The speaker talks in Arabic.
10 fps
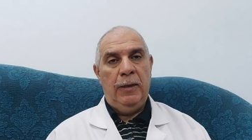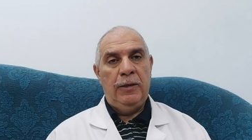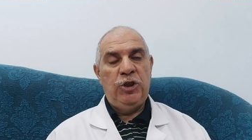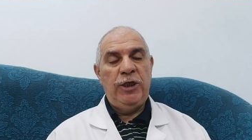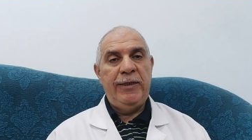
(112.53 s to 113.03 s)

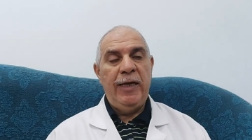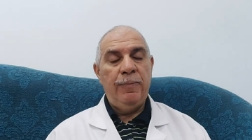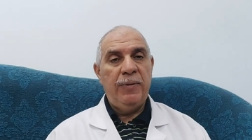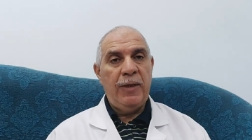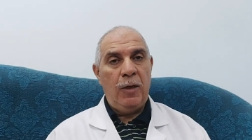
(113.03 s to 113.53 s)

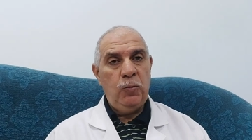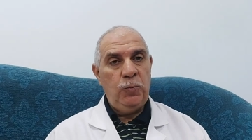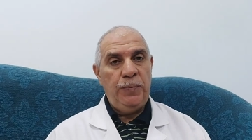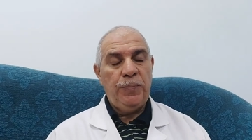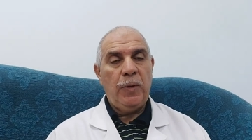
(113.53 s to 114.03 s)
الجينات
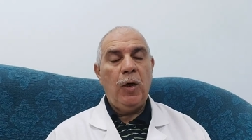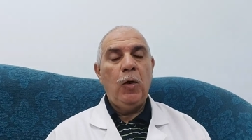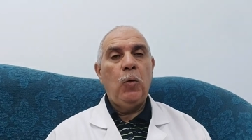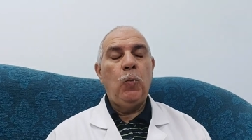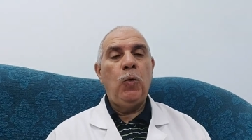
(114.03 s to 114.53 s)
بتاعته
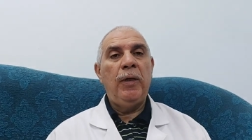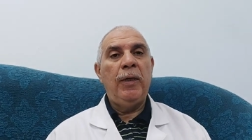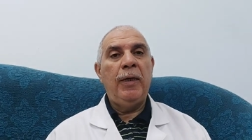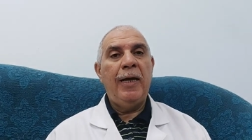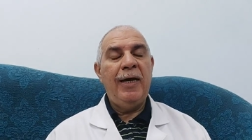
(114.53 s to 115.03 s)

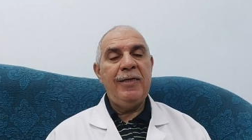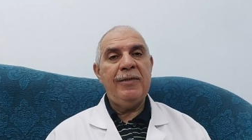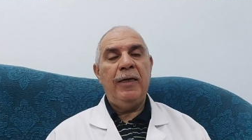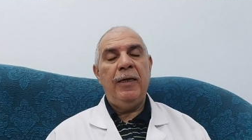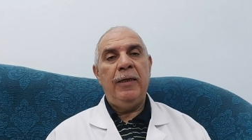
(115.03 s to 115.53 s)

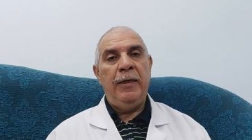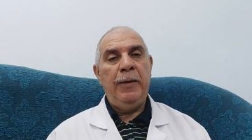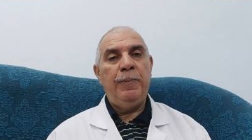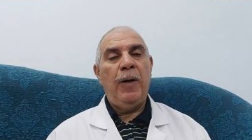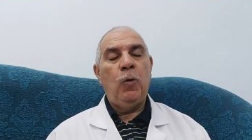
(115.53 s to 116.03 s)
وهذا
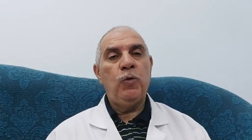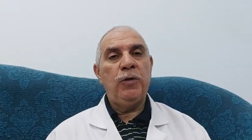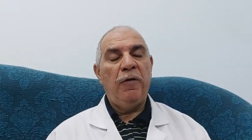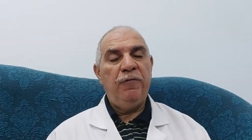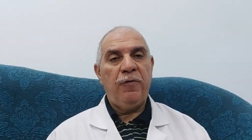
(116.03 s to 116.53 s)
العيب او
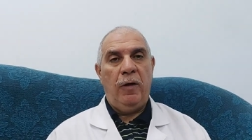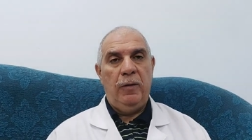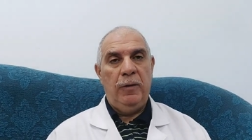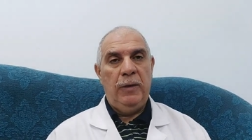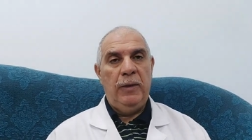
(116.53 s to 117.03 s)

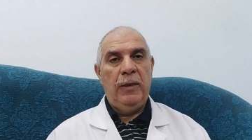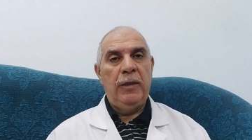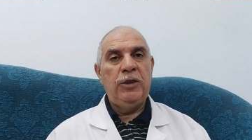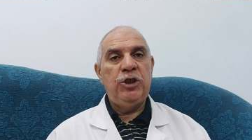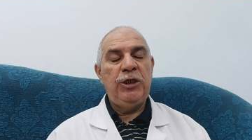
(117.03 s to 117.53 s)
الطفره
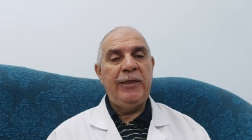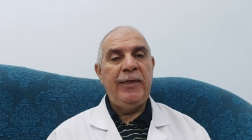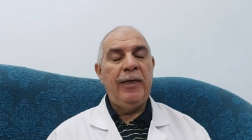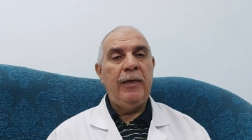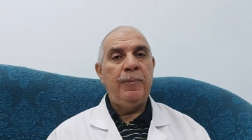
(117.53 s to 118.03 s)

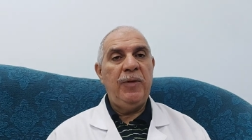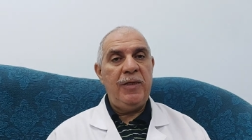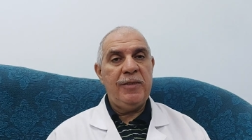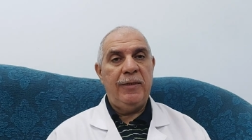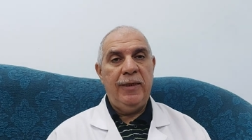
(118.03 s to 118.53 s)
الجينيه اللي
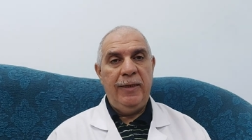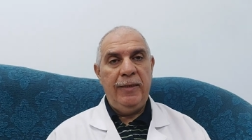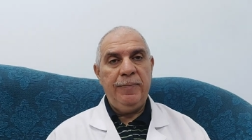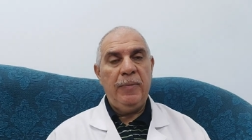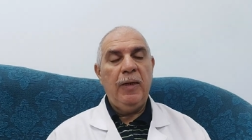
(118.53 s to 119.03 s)
بتحصل
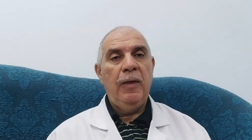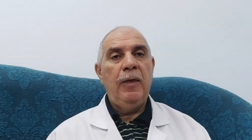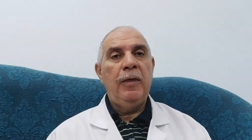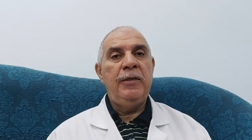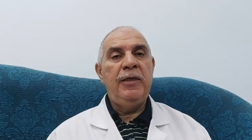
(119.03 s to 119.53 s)
دهيت
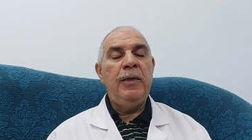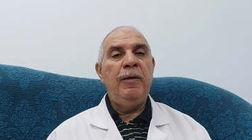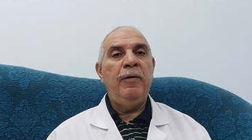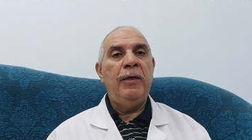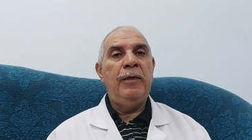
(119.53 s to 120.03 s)

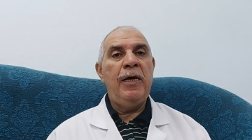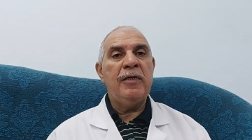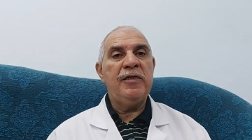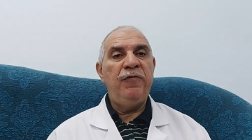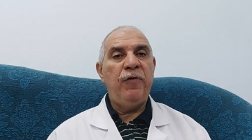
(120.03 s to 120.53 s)
دي
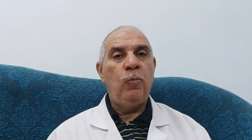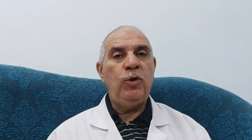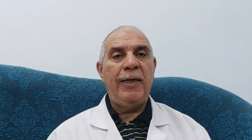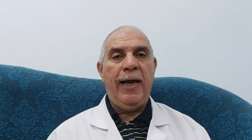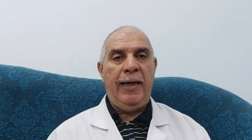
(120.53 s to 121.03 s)
ليها صفه
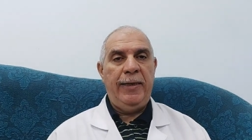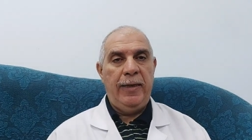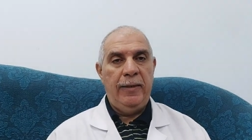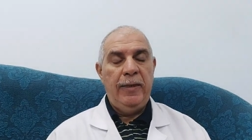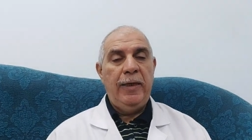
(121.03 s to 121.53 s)

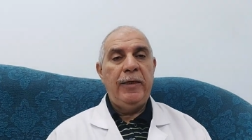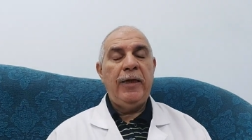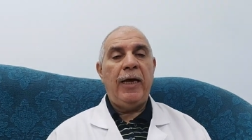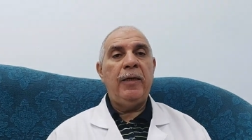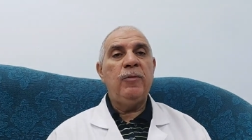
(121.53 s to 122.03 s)
متنحيه
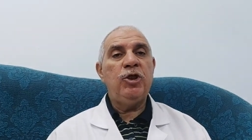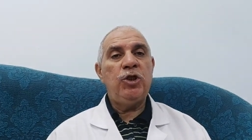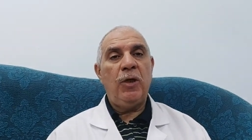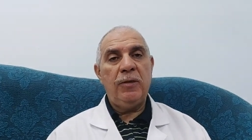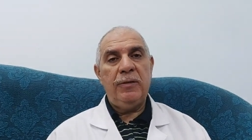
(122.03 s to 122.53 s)
يعني مش
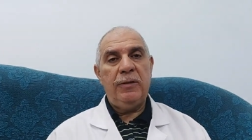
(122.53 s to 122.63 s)
شرط